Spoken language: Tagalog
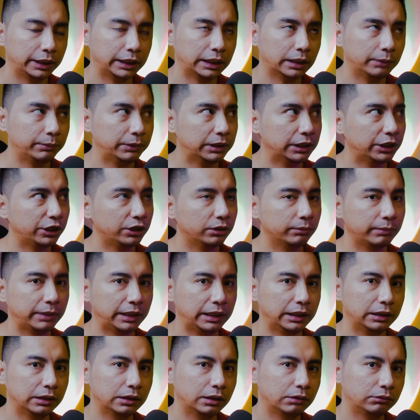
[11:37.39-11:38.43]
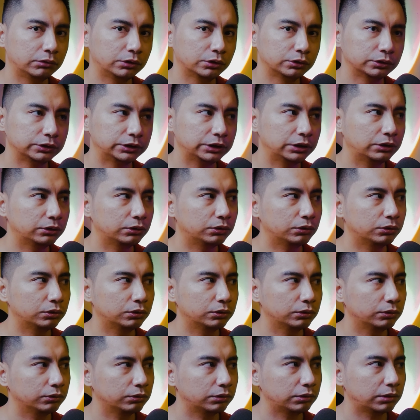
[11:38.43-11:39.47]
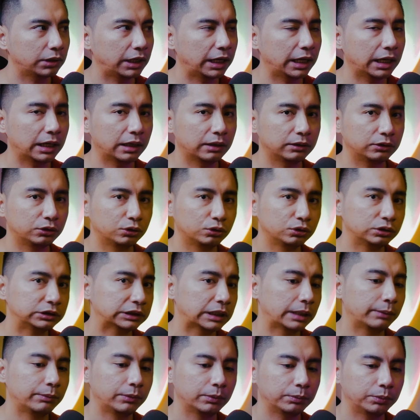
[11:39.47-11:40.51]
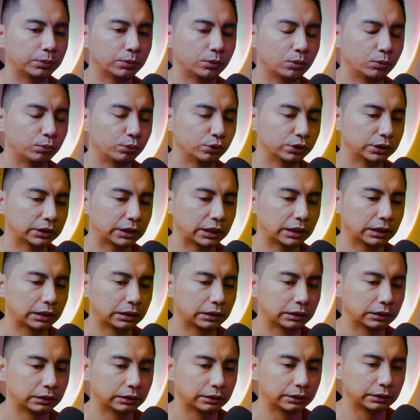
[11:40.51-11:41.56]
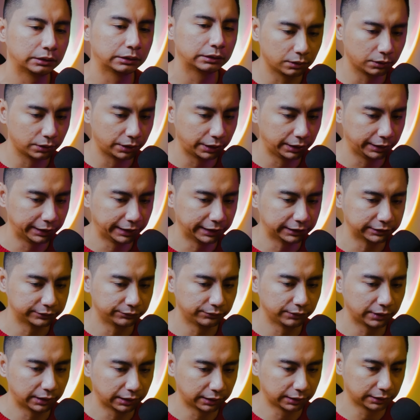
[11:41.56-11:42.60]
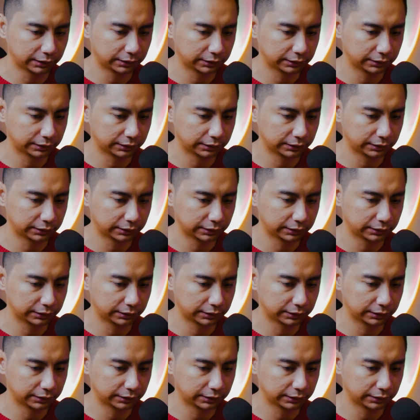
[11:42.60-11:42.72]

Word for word: Eh kami lang yung may ilaw nun. Siguro kaya dun sa amin pumupunta. Okay, next vlog.